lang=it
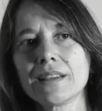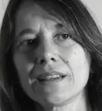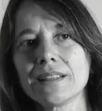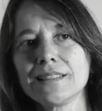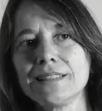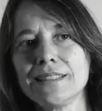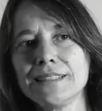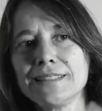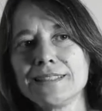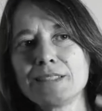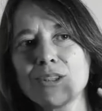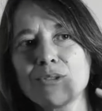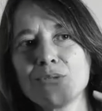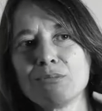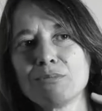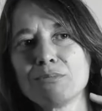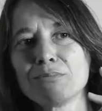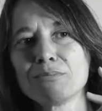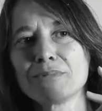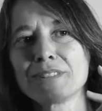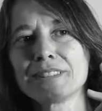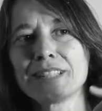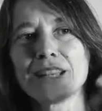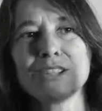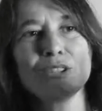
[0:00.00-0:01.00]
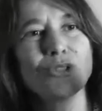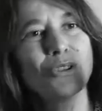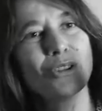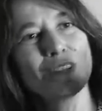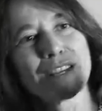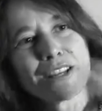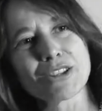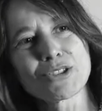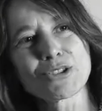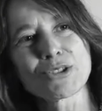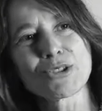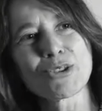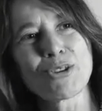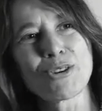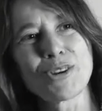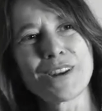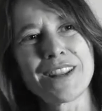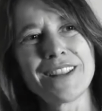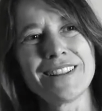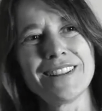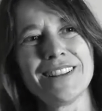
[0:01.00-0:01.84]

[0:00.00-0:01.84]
che esiste un senso della storia,